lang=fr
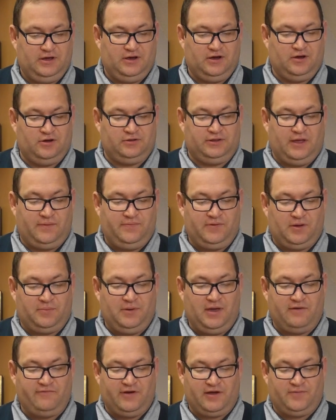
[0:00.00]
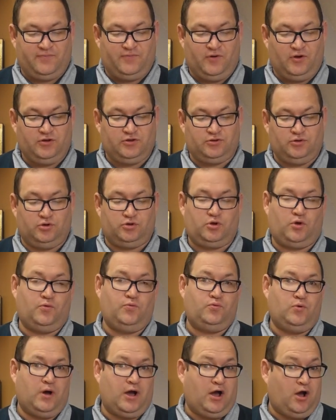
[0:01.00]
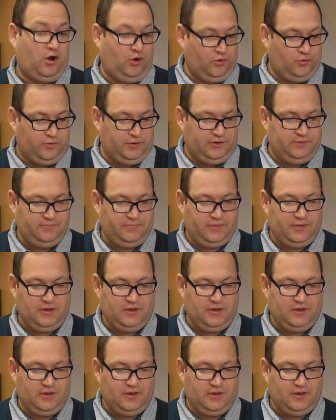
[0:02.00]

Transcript: euh, d'affirmer avec force notre foi en lui